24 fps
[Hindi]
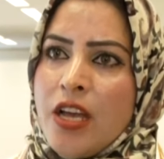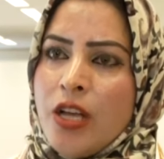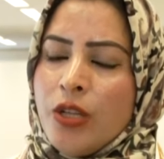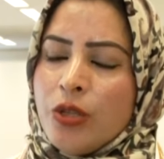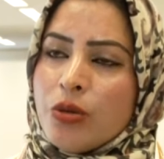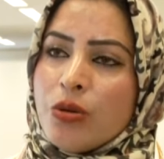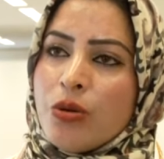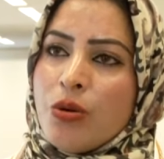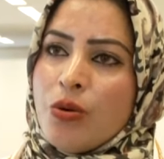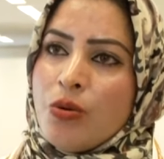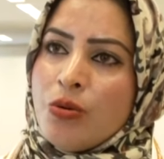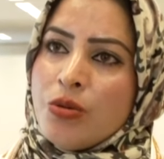तो
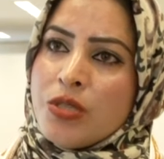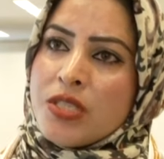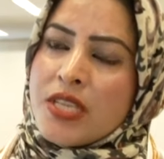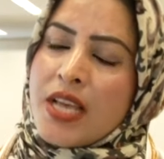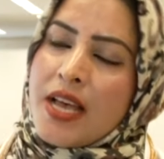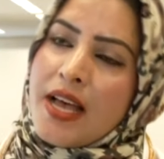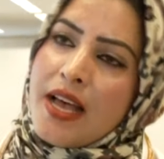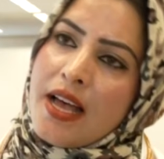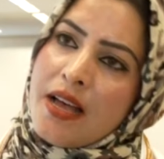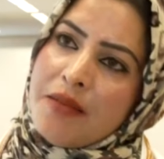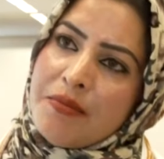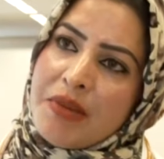कौन सा
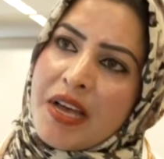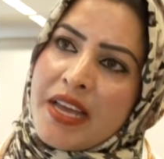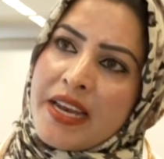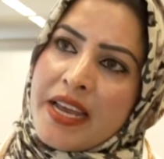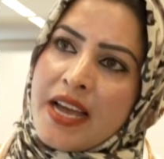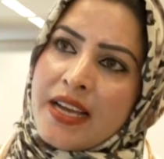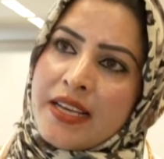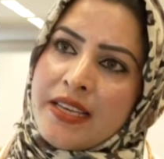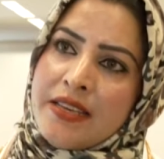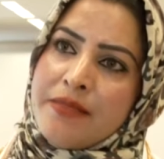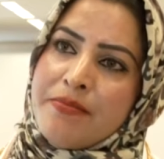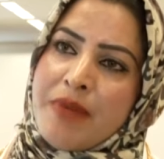हमारी
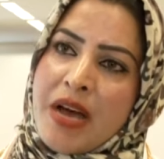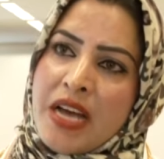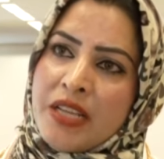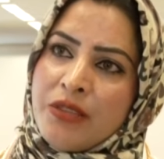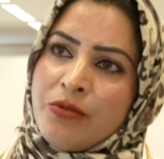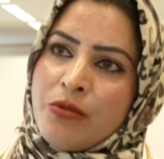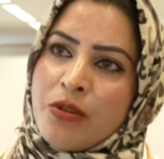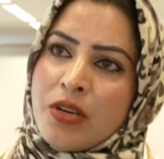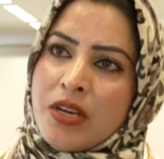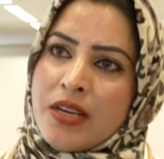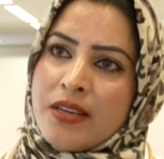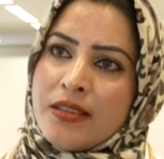हक की बात
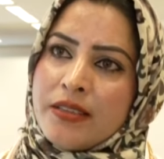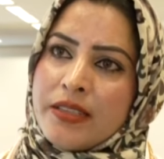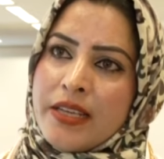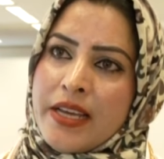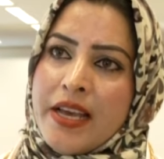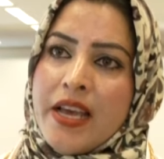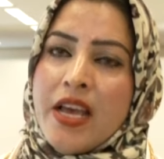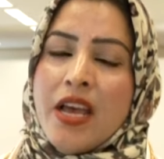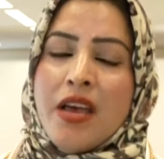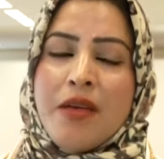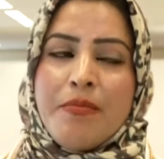वो करते हैं